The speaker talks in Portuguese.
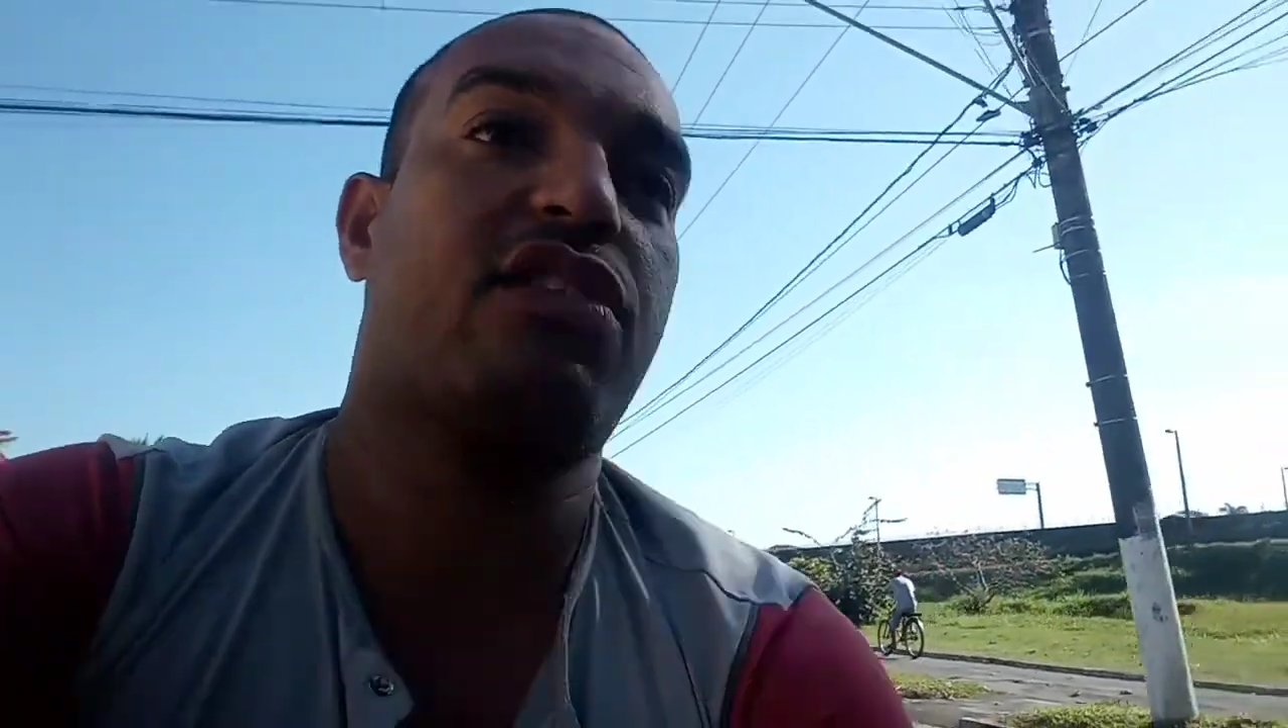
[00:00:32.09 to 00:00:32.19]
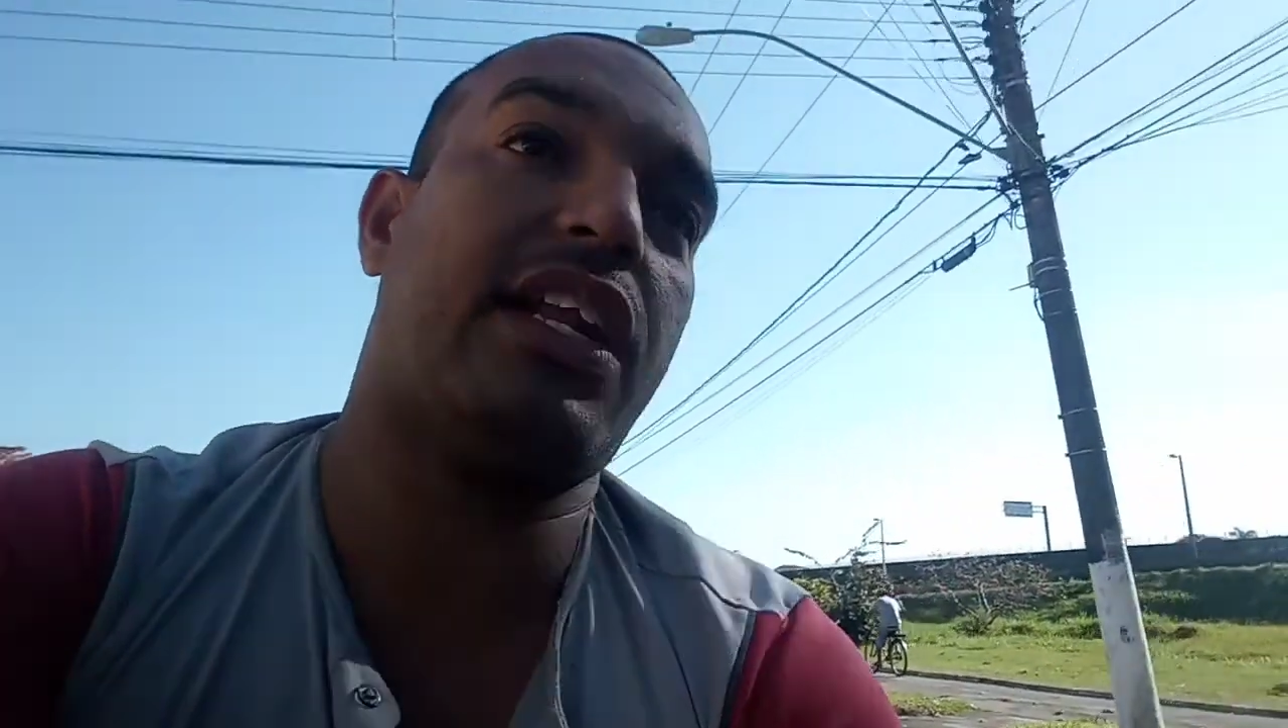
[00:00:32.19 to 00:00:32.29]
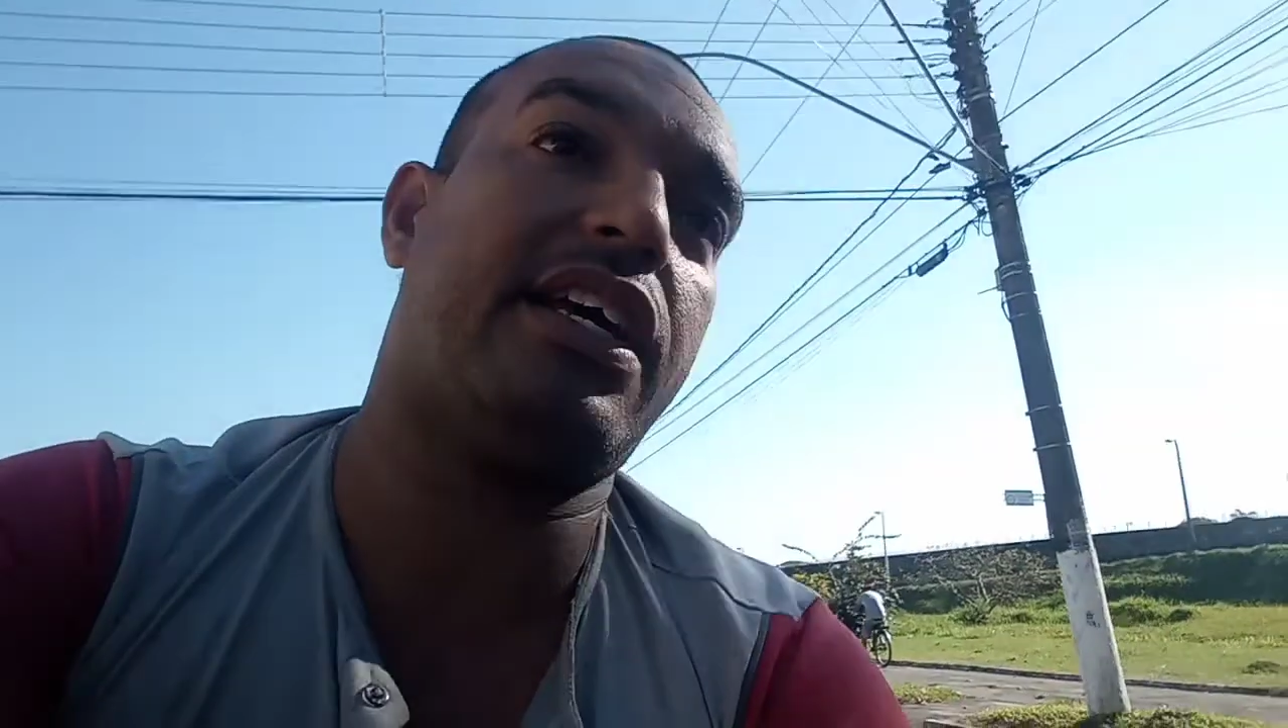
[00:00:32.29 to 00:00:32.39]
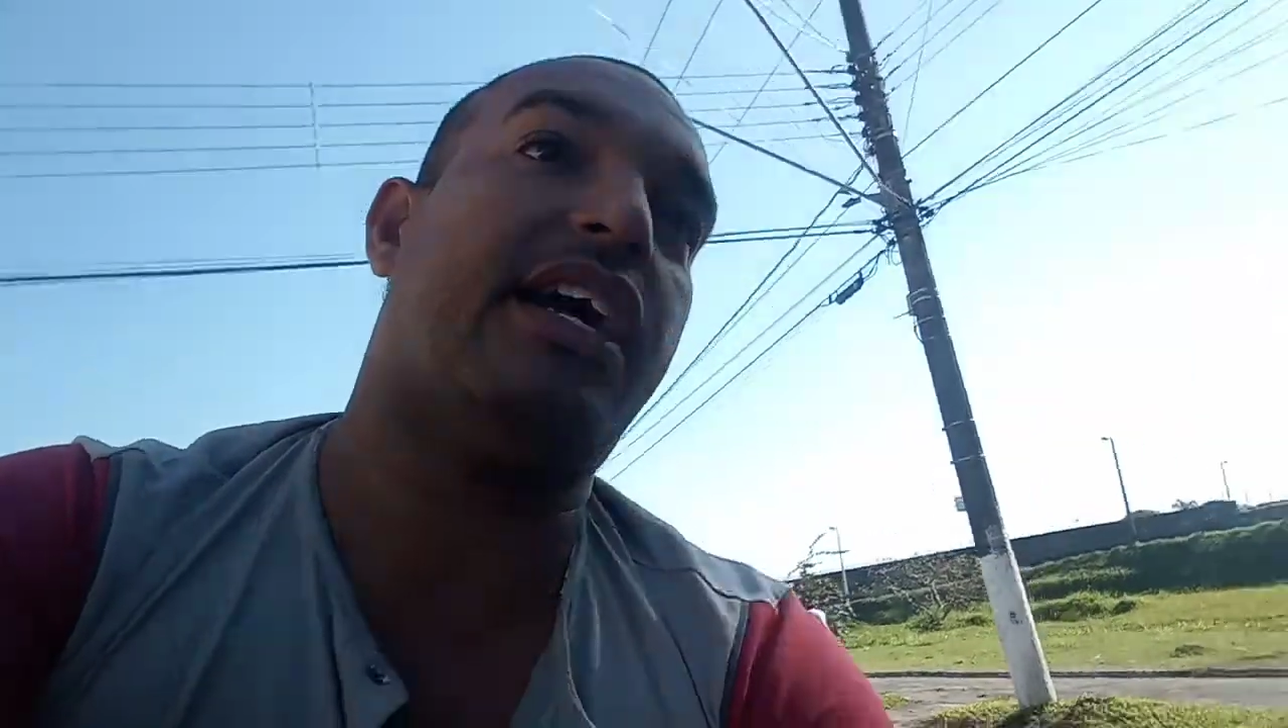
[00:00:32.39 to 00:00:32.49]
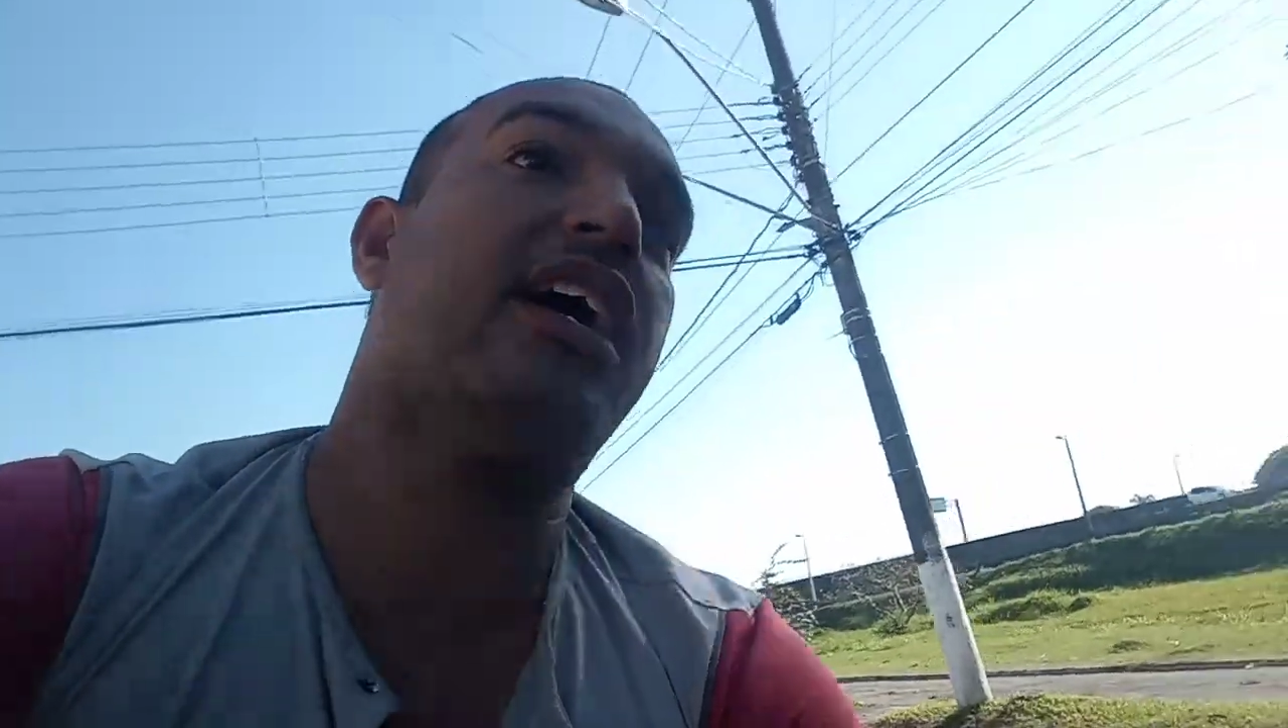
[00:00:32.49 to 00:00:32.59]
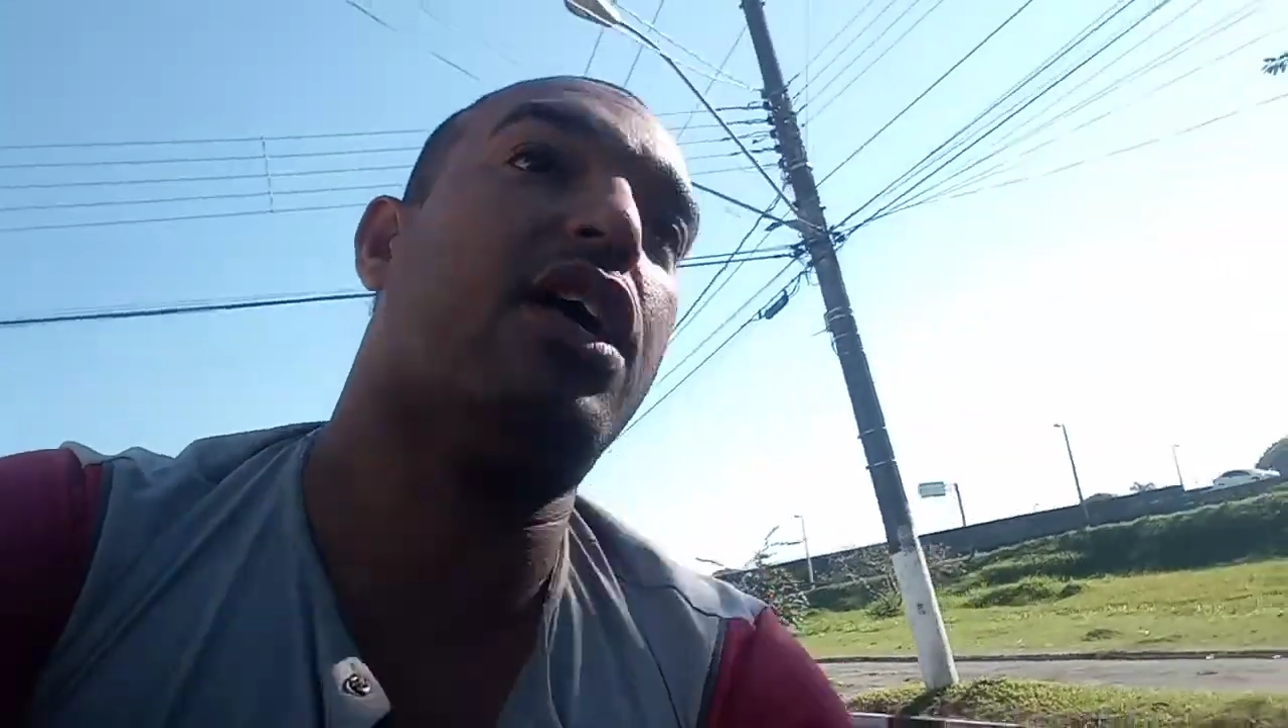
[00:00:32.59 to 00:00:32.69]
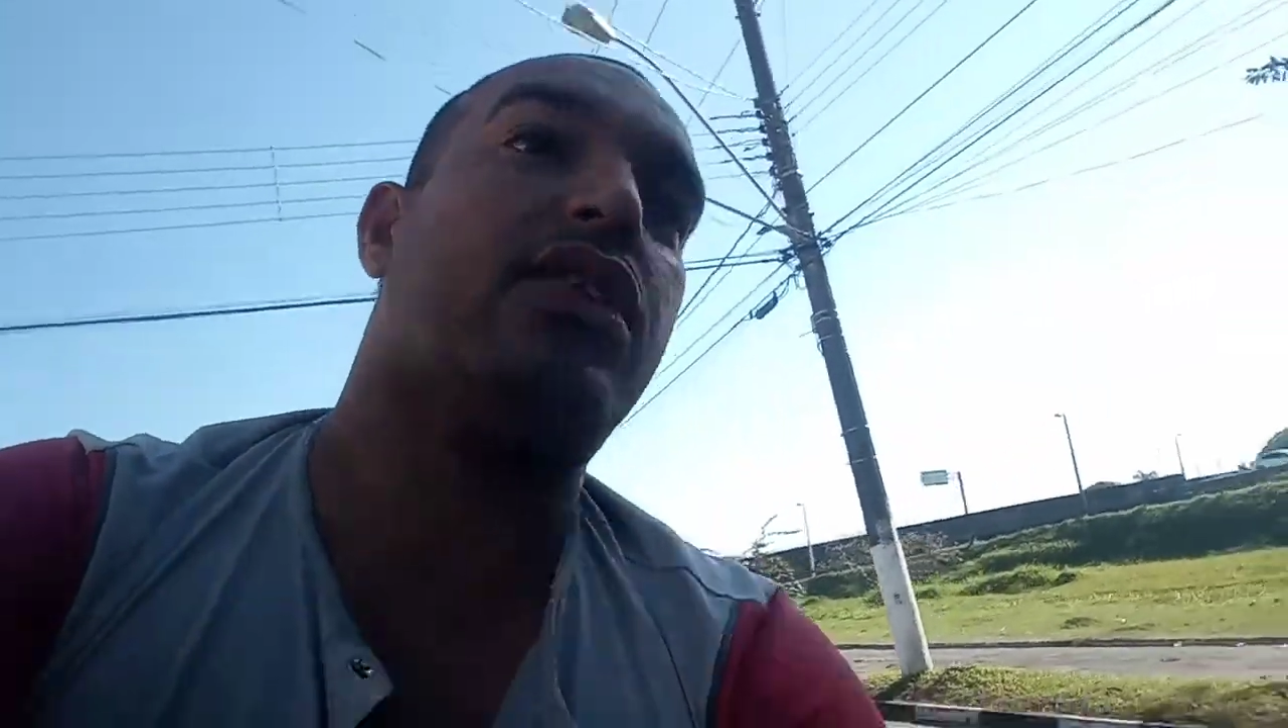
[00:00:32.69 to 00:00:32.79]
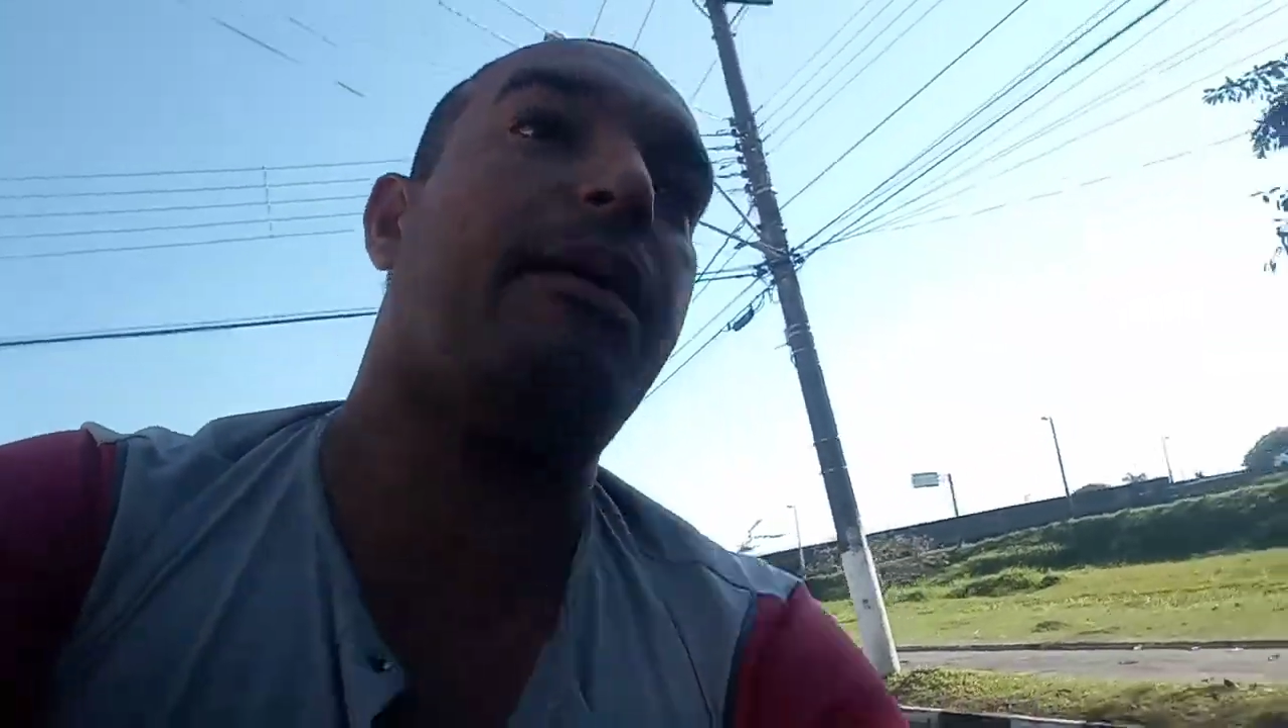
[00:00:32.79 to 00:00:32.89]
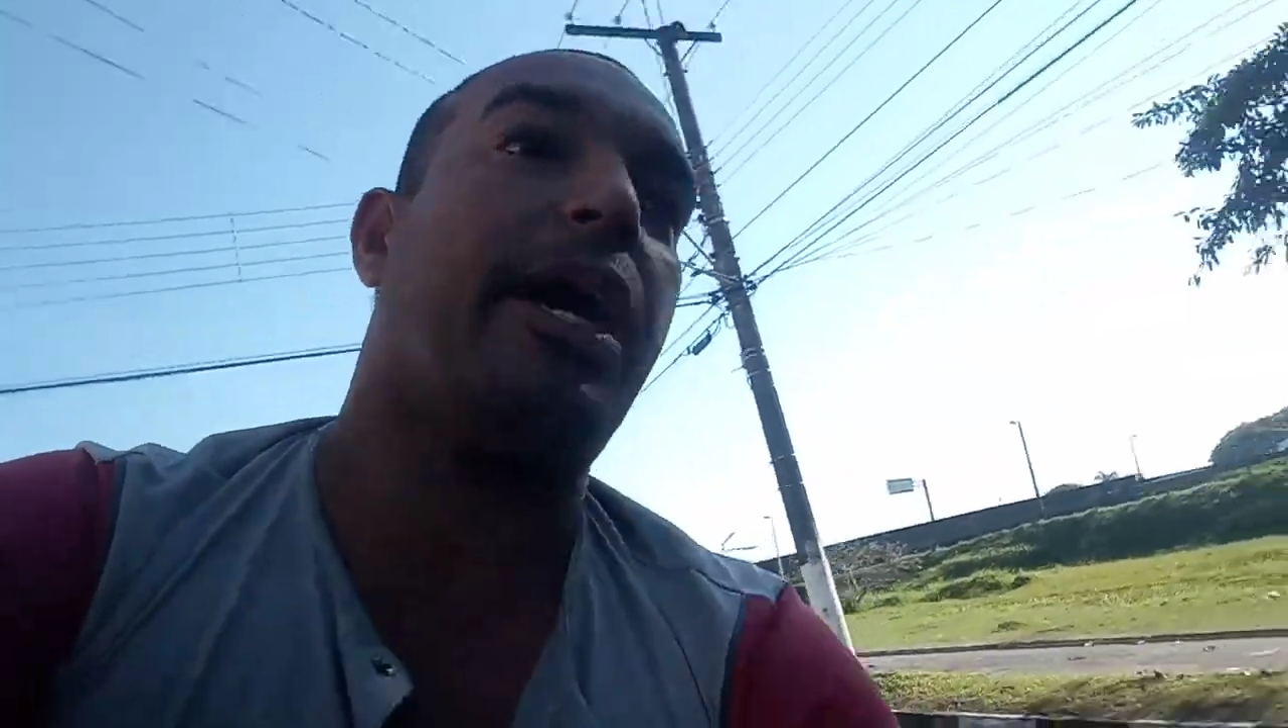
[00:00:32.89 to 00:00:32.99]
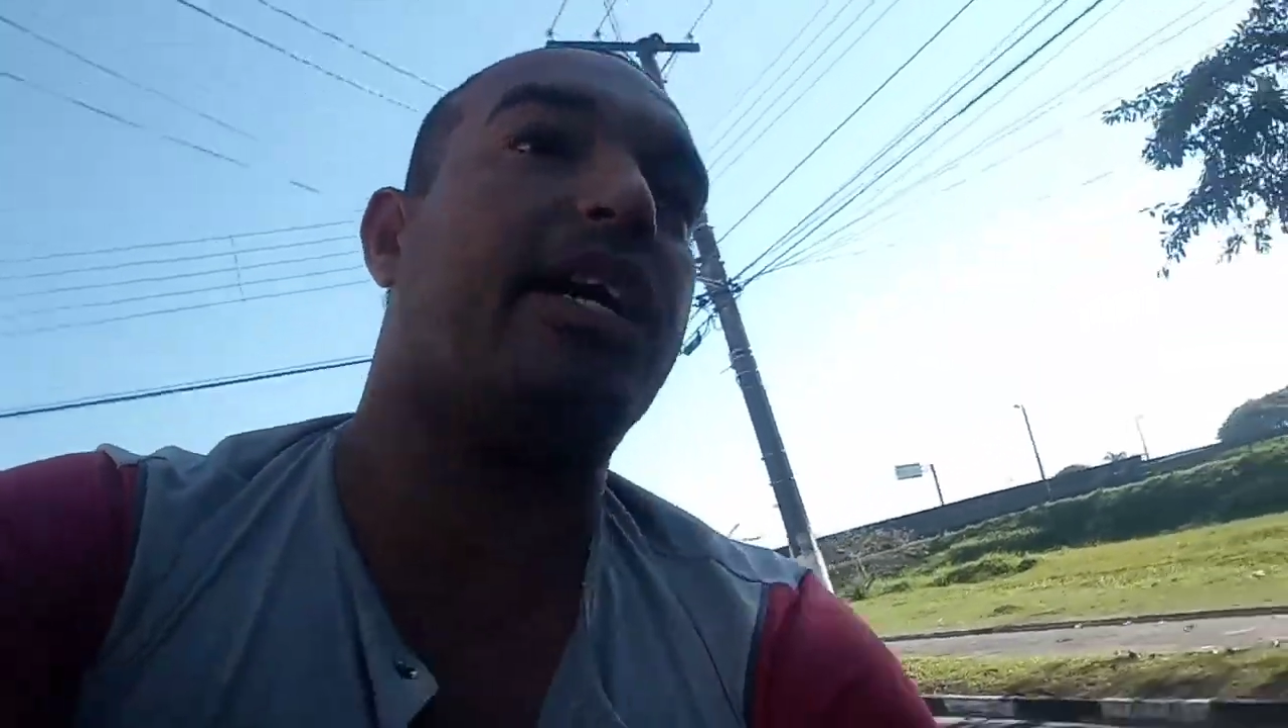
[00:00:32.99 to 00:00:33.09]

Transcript: falei, não, não é bem